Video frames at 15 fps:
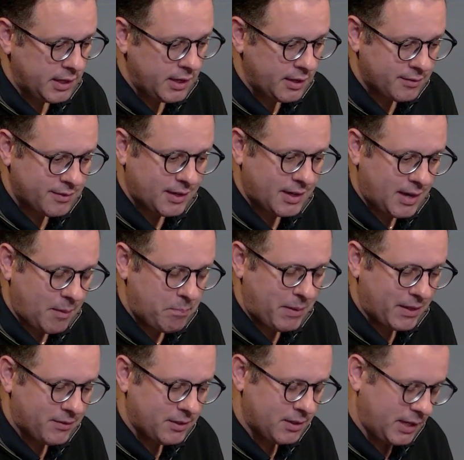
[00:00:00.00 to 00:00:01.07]
tem essa
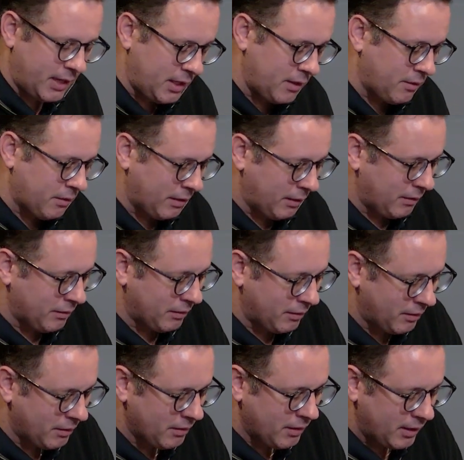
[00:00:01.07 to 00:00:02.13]
capacidade, ela
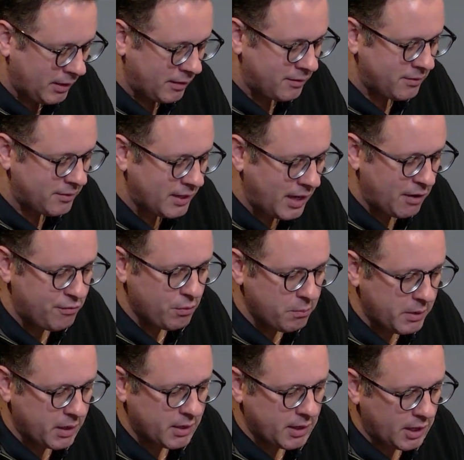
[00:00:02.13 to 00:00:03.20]
ela serve
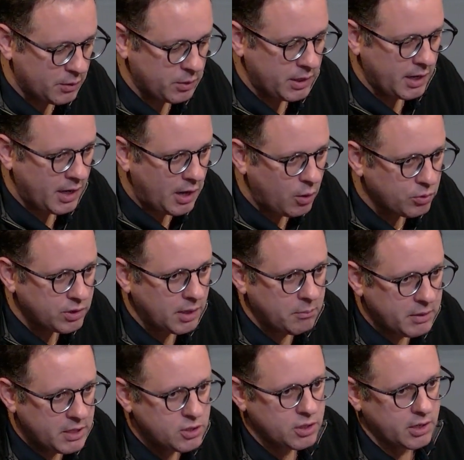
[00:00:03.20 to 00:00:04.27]
um mercado que é
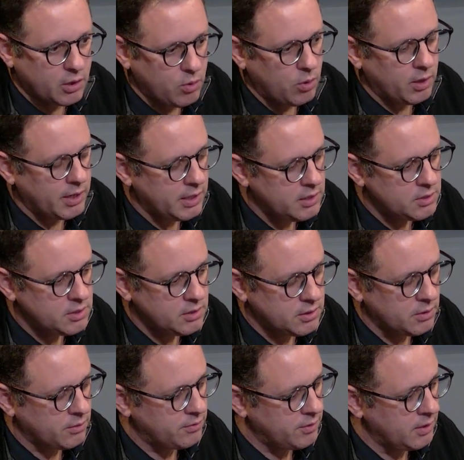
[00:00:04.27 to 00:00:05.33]
altamente recorrente,
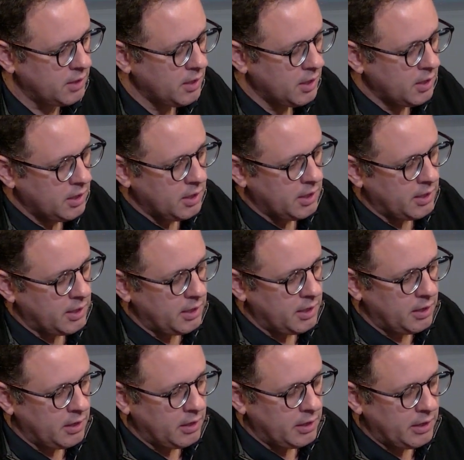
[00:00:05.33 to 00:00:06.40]
então assim
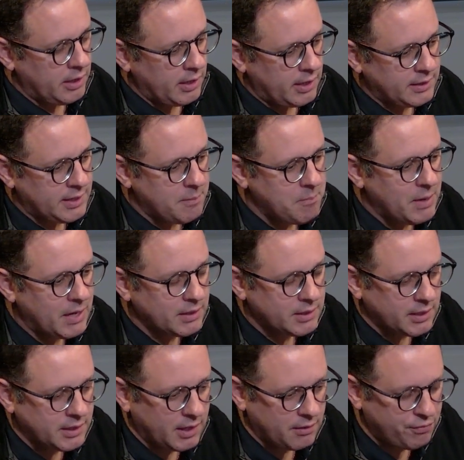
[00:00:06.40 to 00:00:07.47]
é, é a
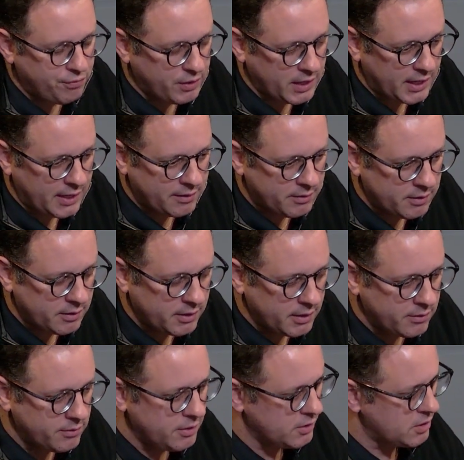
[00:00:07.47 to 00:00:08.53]
demanda da frase,
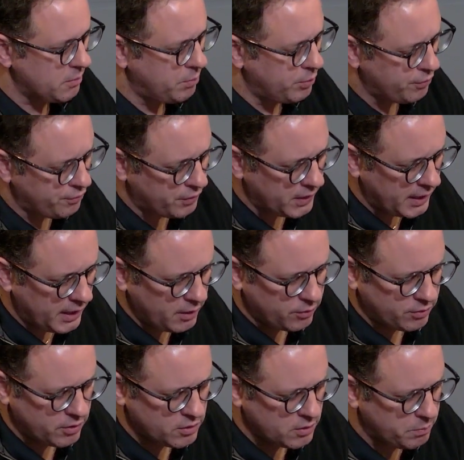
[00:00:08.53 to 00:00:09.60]
né, seja por
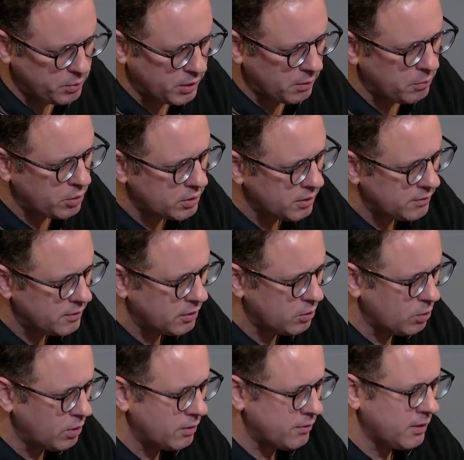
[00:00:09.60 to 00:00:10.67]
freio, seja por
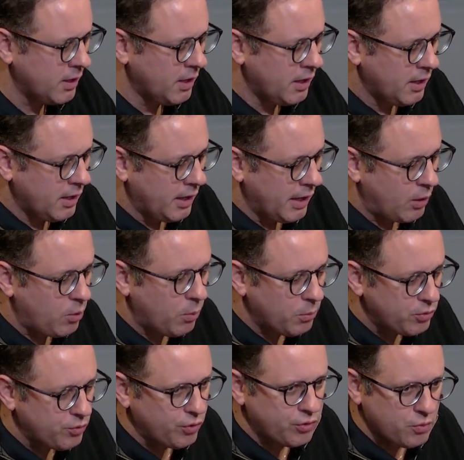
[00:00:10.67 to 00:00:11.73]
amortecedores, é
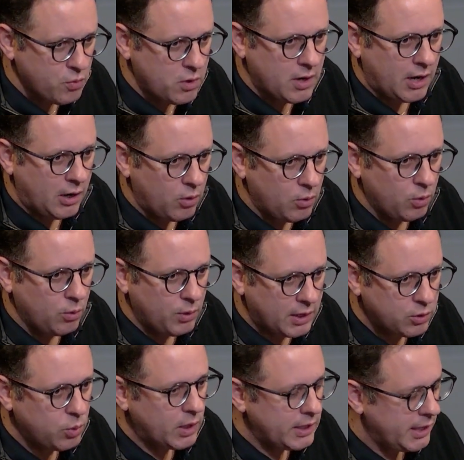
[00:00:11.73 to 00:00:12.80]
como se fosse um cálculo
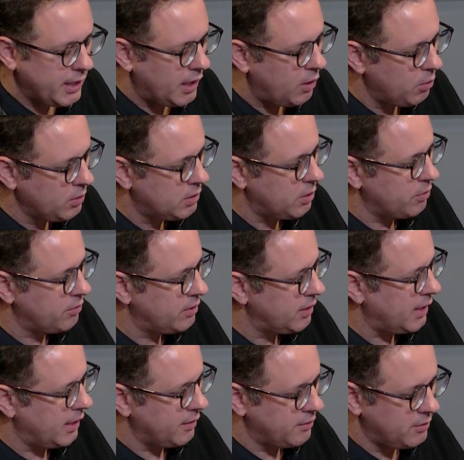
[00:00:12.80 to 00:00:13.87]
atuarial. Então,
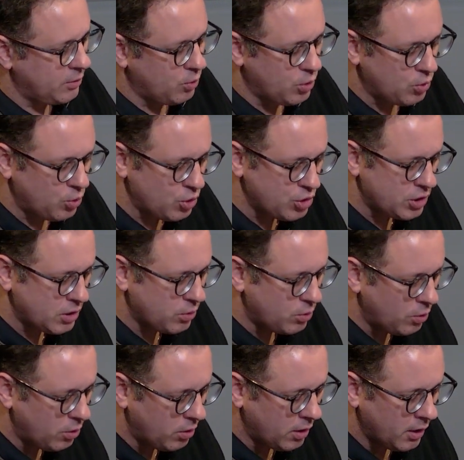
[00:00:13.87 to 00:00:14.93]
se cara, você hoje
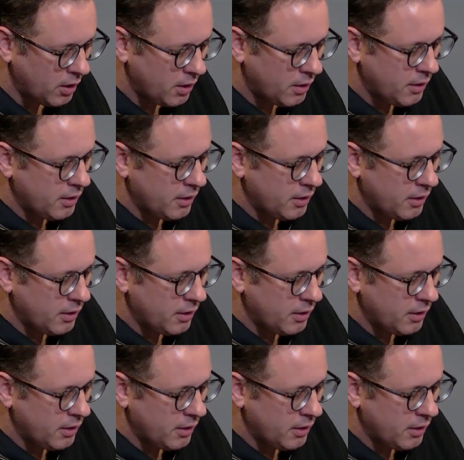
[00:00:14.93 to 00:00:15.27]
andou